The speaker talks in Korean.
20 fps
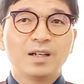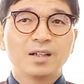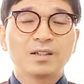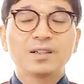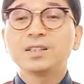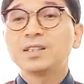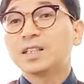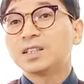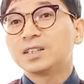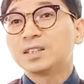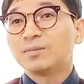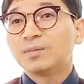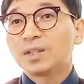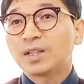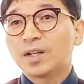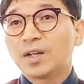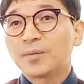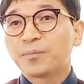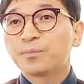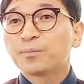그렇지
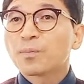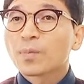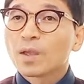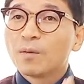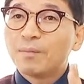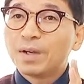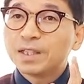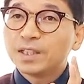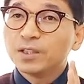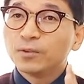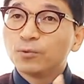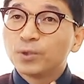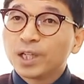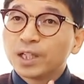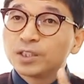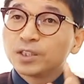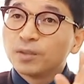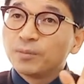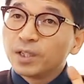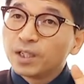않습니까? 마치
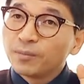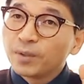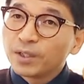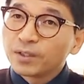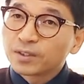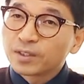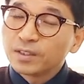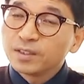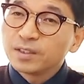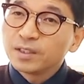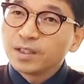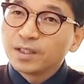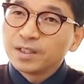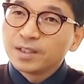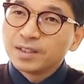우리가 저번에 배웠던